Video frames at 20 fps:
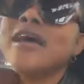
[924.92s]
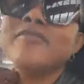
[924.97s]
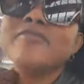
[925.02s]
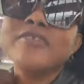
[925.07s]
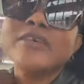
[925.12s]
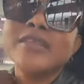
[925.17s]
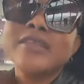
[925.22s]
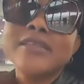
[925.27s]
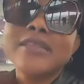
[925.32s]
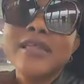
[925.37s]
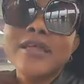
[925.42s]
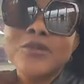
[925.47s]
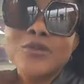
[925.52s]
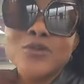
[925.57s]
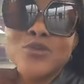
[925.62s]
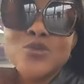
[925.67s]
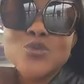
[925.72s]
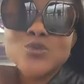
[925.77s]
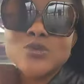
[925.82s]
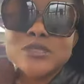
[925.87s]
c'est la vérité,
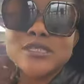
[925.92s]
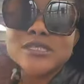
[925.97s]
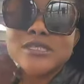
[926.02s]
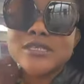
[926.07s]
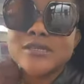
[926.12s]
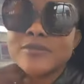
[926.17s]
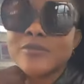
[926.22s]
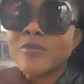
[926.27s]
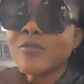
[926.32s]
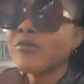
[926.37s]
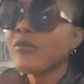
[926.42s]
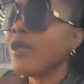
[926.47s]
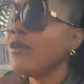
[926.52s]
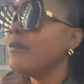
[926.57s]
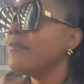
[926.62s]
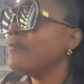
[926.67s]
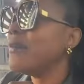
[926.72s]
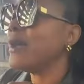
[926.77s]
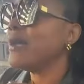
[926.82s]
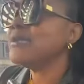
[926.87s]
le tout aussi.
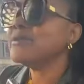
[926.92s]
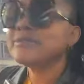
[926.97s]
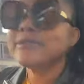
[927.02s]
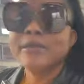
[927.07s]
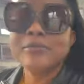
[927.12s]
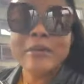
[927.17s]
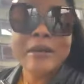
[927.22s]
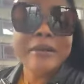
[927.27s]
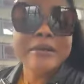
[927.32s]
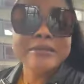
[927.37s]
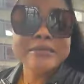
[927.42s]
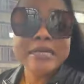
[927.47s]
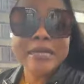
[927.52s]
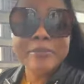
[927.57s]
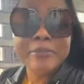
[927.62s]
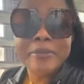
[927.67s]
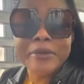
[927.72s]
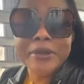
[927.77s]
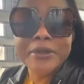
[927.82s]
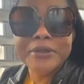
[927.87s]
Ah, ça, moi,
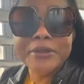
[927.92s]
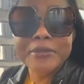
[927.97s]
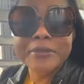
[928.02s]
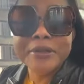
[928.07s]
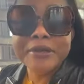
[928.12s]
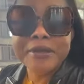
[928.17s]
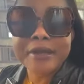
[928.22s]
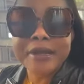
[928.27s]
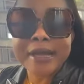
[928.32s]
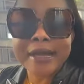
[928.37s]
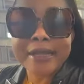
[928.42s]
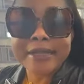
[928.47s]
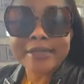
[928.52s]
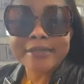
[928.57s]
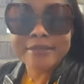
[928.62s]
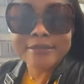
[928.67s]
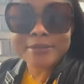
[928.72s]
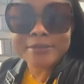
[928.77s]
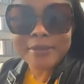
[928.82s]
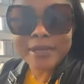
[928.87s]
j'ai peur de me
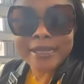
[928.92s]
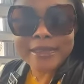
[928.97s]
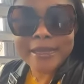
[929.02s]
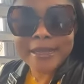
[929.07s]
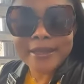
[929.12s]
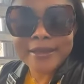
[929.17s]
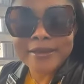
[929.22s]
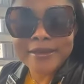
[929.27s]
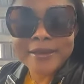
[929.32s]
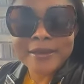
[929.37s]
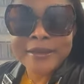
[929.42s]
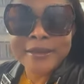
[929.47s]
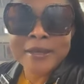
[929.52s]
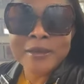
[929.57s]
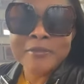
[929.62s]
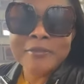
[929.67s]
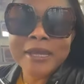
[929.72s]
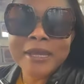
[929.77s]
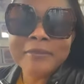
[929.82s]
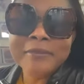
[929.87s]
regarder ce matin.
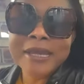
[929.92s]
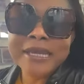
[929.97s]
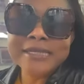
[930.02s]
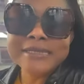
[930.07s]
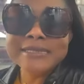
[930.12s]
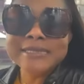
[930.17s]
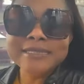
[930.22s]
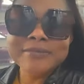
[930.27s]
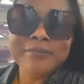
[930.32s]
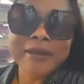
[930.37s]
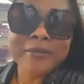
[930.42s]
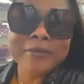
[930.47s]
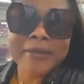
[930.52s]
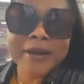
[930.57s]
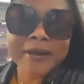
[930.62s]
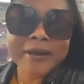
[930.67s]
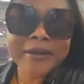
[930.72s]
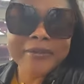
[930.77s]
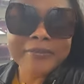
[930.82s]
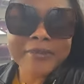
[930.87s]
Mais merci,
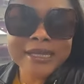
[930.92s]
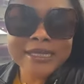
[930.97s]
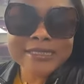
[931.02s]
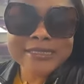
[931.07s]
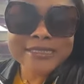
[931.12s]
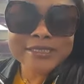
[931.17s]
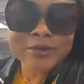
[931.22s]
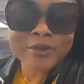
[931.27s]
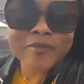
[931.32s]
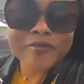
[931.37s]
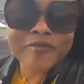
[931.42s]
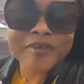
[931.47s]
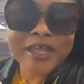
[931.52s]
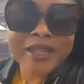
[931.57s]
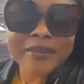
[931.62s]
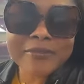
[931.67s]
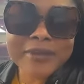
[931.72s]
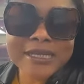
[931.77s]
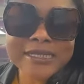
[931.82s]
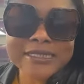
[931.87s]
maman. Merci,
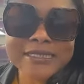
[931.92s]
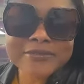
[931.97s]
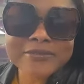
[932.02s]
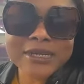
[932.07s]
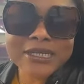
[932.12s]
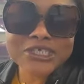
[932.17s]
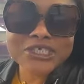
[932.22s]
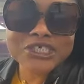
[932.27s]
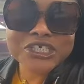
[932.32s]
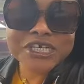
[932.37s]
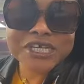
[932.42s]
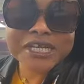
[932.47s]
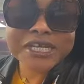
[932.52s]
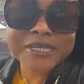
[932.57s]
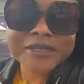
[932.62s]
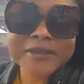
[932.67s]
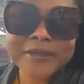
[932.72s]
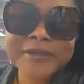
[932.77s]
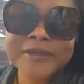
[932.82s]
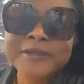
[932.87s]
Ophel, Merci, ma
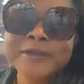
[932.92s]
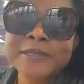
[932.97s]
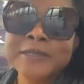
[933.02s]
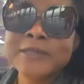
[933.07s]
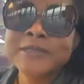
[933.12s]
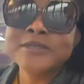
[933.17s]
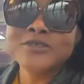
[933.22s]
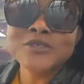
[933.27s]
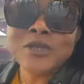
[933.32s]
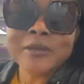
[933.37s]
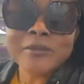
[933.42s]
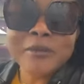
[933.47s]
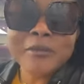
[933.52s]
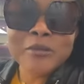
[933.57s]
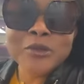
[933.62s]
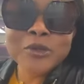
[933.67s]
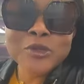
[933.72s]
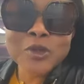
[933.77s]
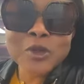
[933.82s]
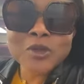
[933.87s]
chérie. Tu as
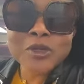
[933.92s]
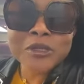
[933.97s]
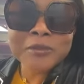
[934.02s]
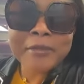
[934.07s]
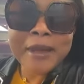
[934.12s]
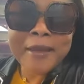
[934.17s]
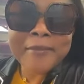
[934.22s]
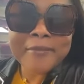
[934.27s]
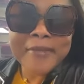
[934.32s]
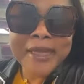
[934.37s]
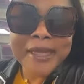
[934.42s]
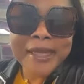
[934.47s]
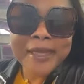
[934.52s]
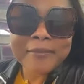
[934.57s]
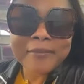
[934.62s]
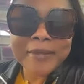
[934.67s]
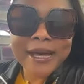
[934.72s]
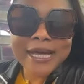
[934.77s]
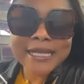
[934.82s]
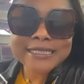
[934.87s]
même le nom de ma
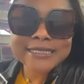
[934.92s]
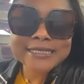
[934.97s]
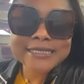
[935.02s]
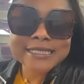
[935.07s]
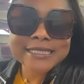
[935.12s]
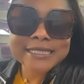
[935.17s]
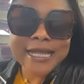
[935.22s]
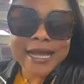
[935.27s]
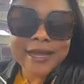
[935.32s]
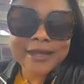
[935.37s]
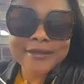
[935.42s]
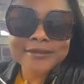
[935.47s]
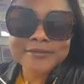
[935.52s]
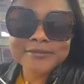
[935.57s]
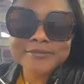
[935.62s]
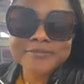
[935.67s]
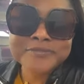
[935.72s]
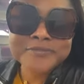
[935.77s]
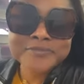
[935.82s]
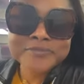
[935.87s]
mère, Martina.
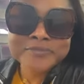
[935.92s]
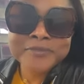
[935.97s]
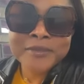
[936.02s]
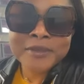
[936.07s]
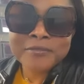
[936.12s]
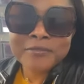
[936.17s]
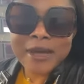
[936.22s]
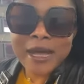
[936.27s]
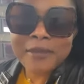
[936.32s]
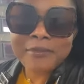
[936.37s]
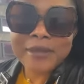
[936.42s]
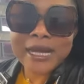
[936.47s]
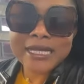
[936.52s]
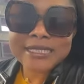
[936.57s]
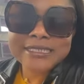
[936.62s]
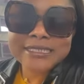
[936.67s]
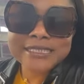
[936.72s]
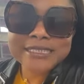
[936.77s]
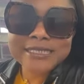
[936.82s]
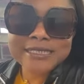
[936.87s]
Ma
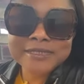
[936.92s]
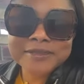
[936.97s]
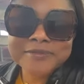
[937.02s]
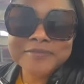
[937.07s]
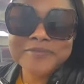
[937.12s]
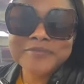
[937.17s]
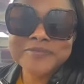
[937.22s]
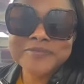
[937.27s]
Martine.